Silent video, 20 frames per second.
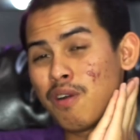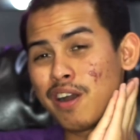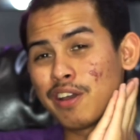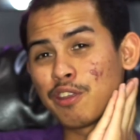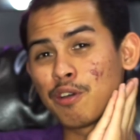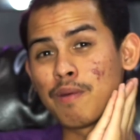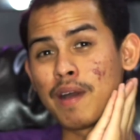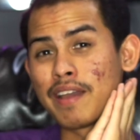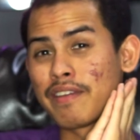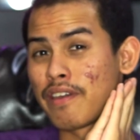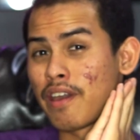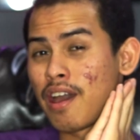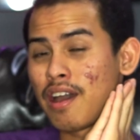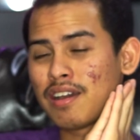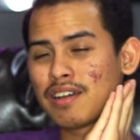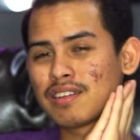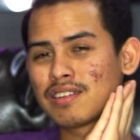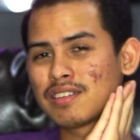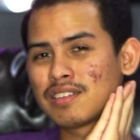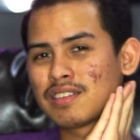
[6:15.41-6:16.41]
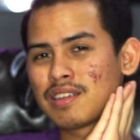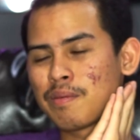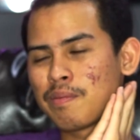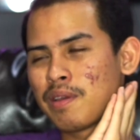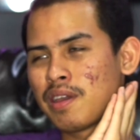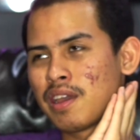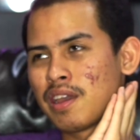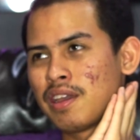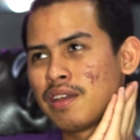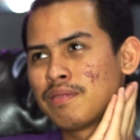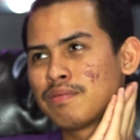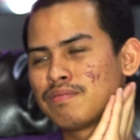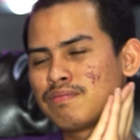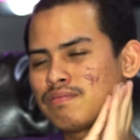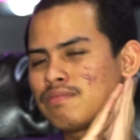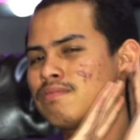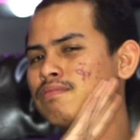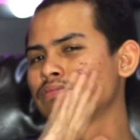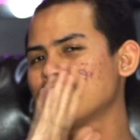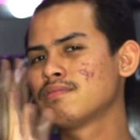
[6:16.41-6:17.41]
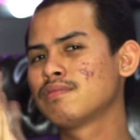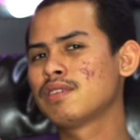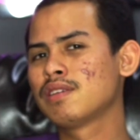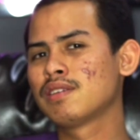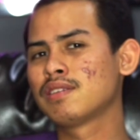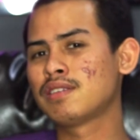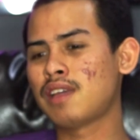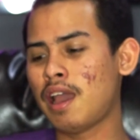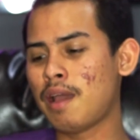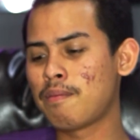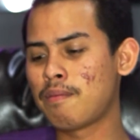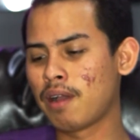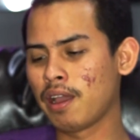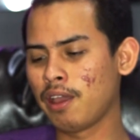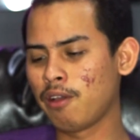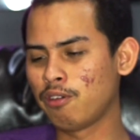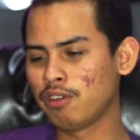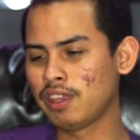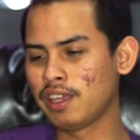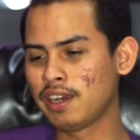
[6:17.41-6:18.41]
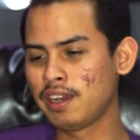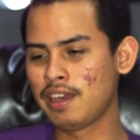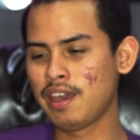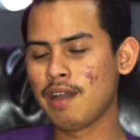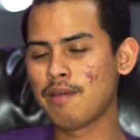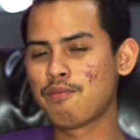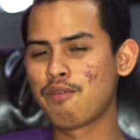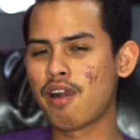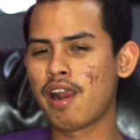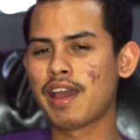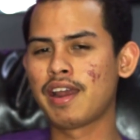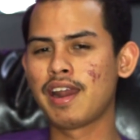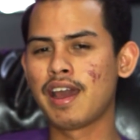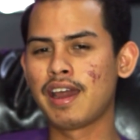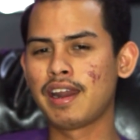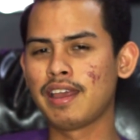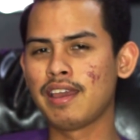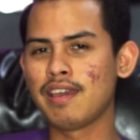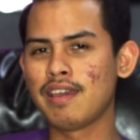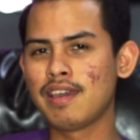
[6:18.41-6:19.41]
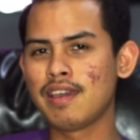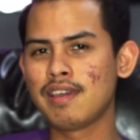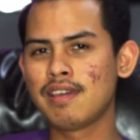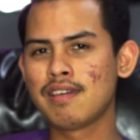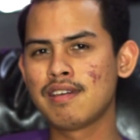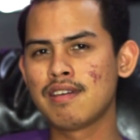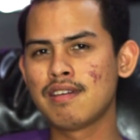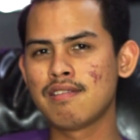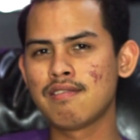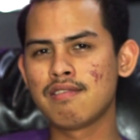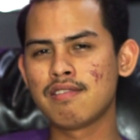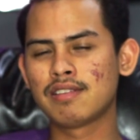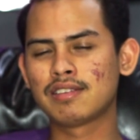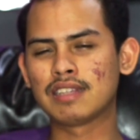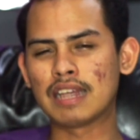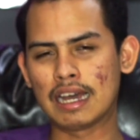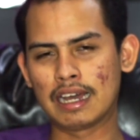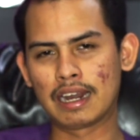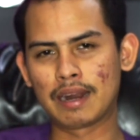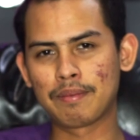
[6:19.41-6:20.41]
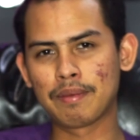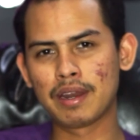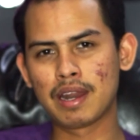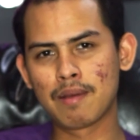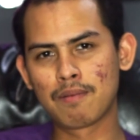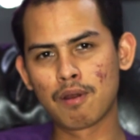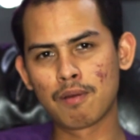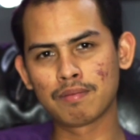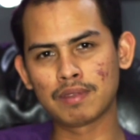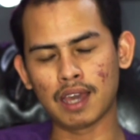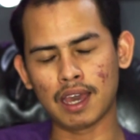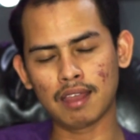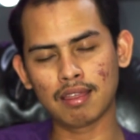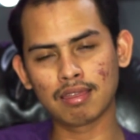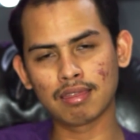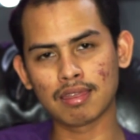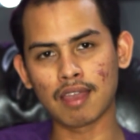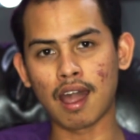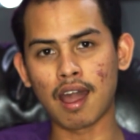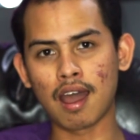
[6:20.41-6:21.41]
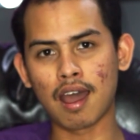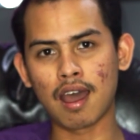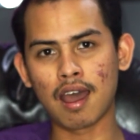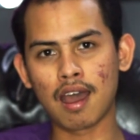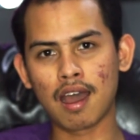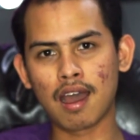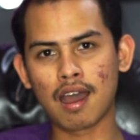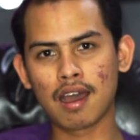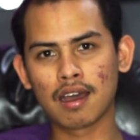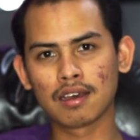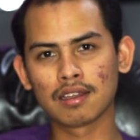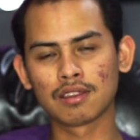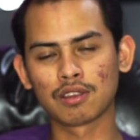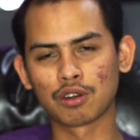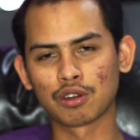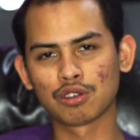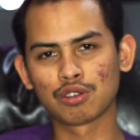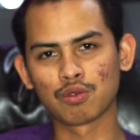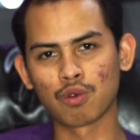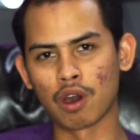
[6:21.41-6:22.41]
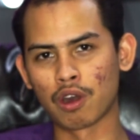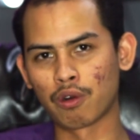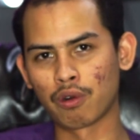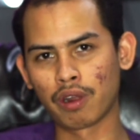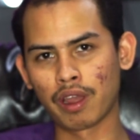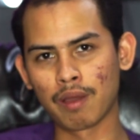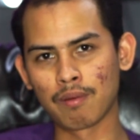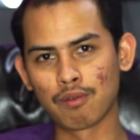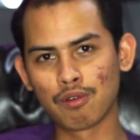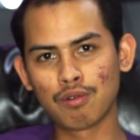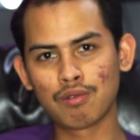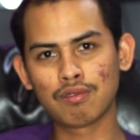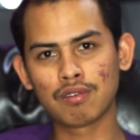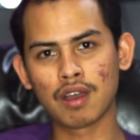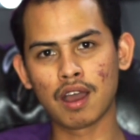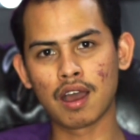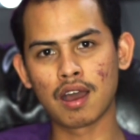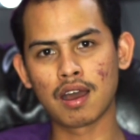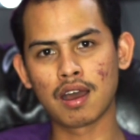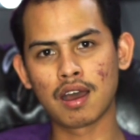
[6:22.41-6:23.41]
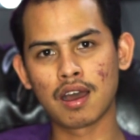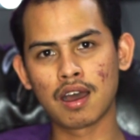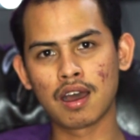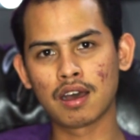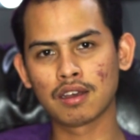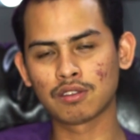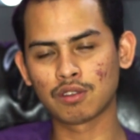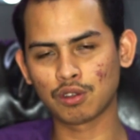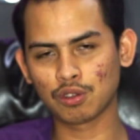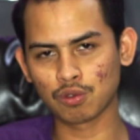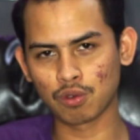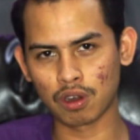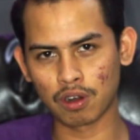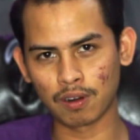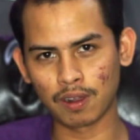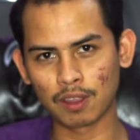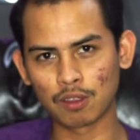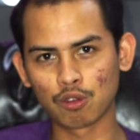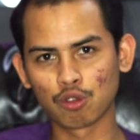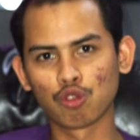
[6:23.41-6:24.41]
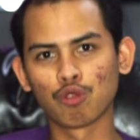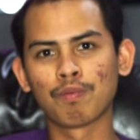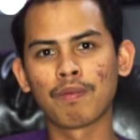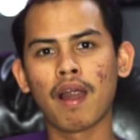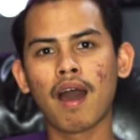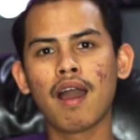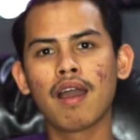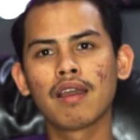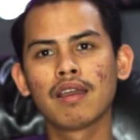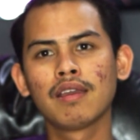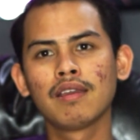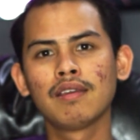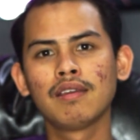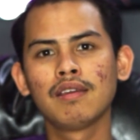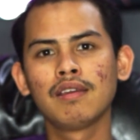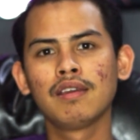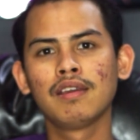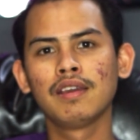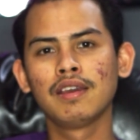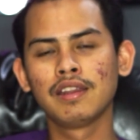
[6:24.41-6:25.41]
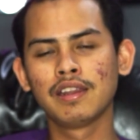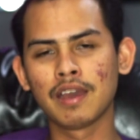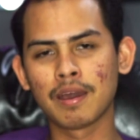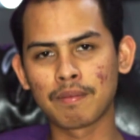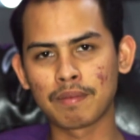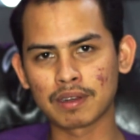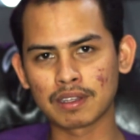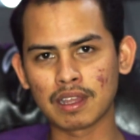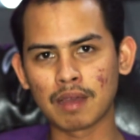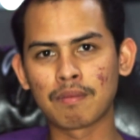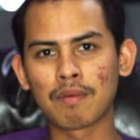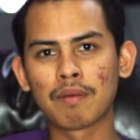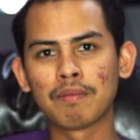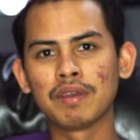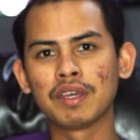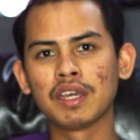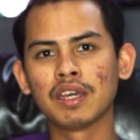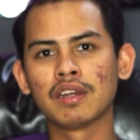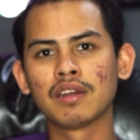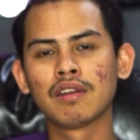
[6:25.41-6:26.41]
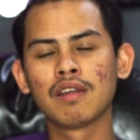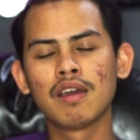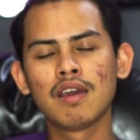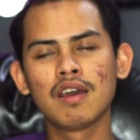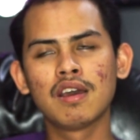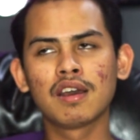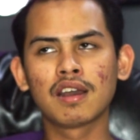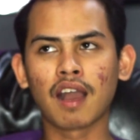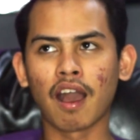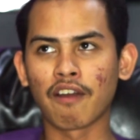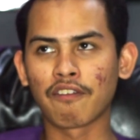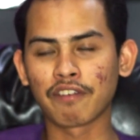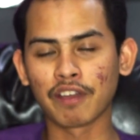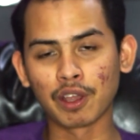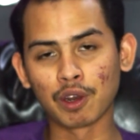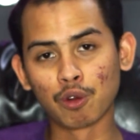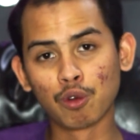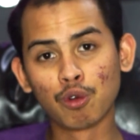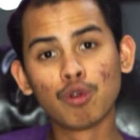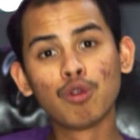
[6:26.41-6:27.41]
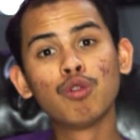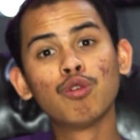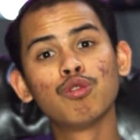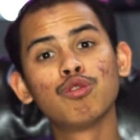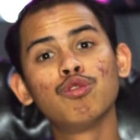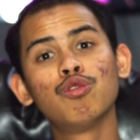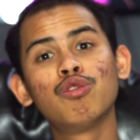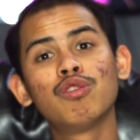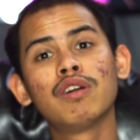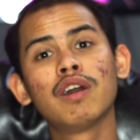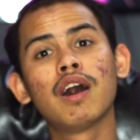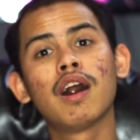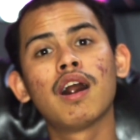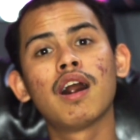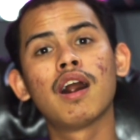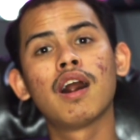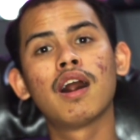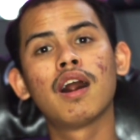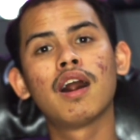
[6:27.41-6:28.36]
gua nggak tahu banyak Tapi saya mengikuti dia mulai dari Instagramnya dia belum centang, terus warungnya buka, terus warungnya tutup lagi. Dia pertama bikin cafe dulu juga,